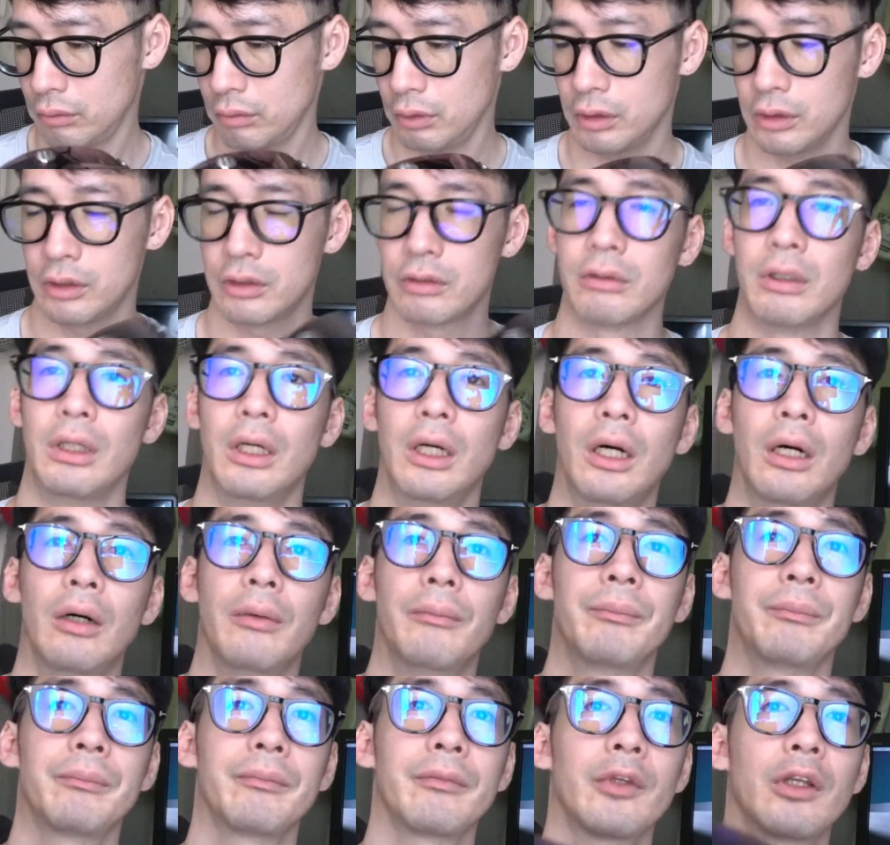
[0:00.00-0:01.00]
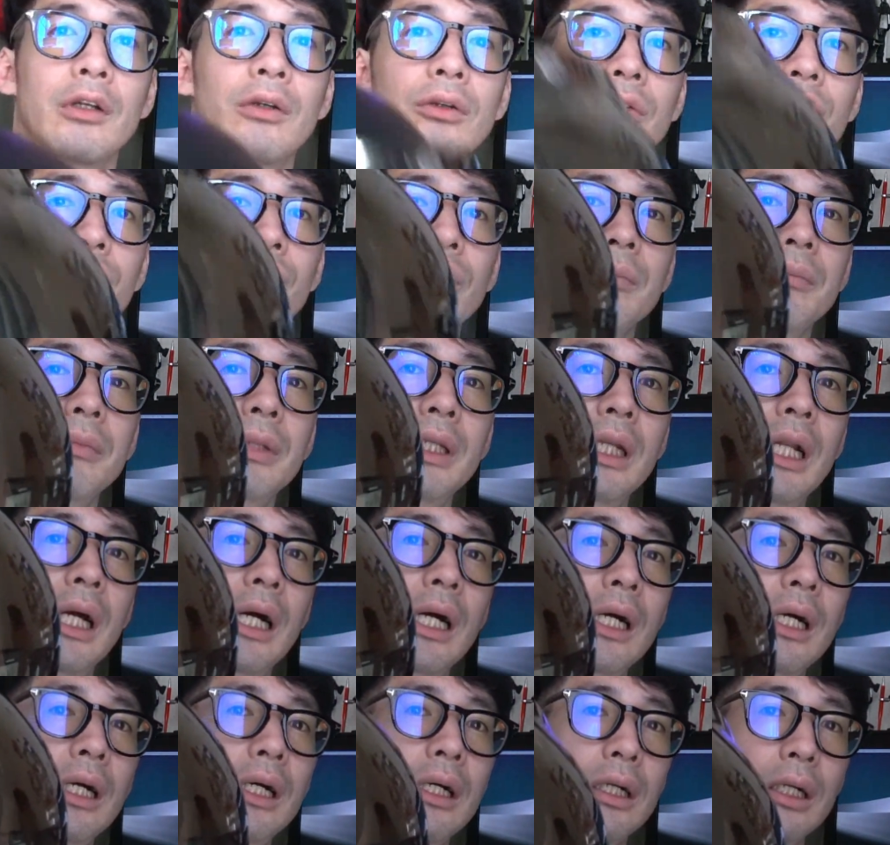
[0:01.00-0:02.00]
のやつはこっち
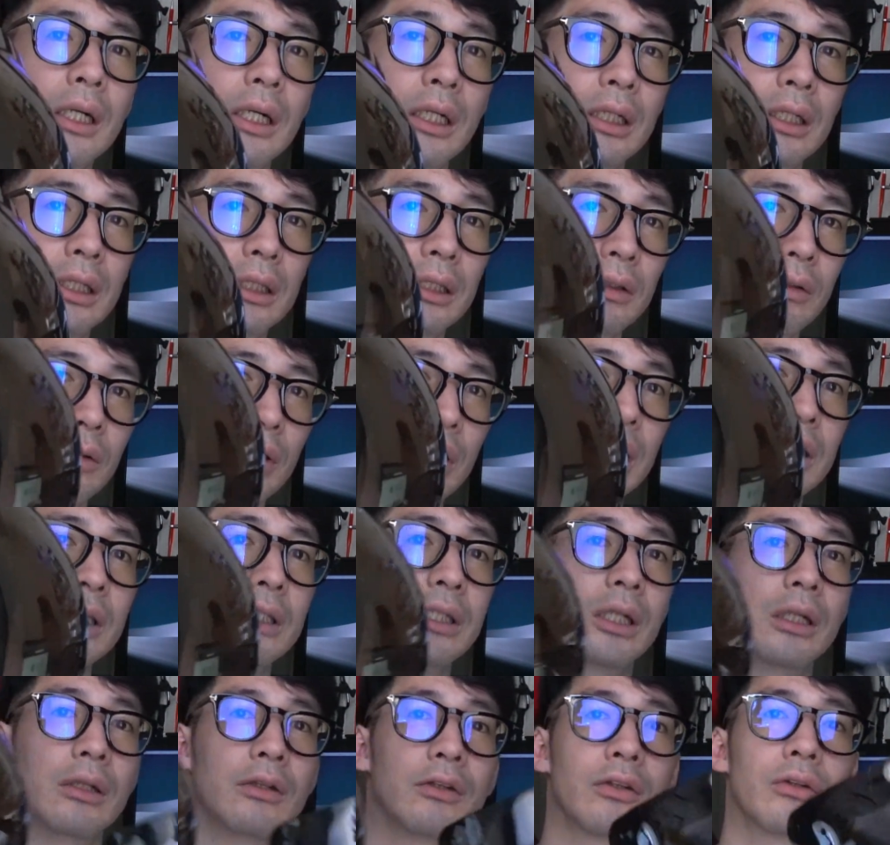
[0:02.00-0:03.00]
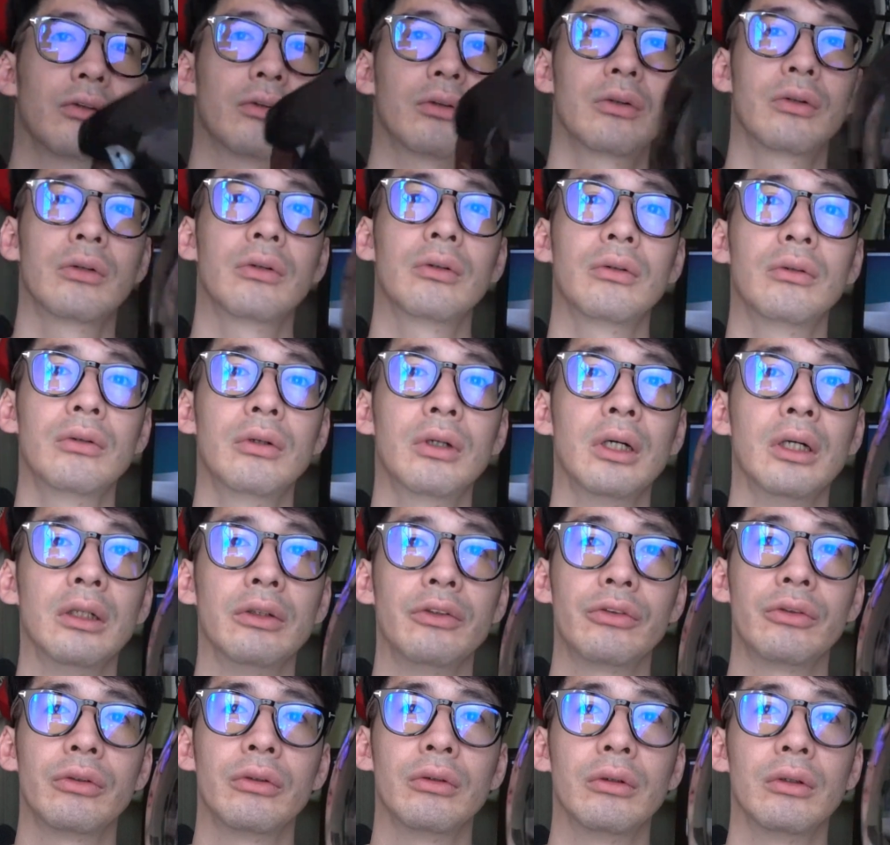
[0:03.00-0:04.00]
ミラーかの感じなんです今回
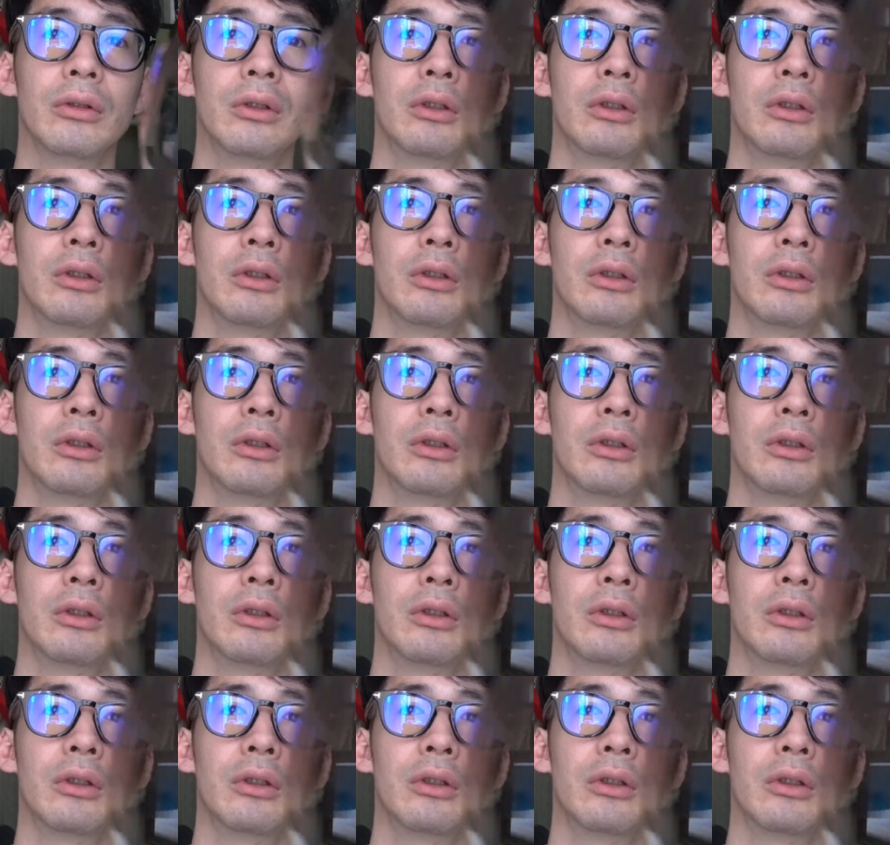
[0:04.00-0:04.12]
ちょっと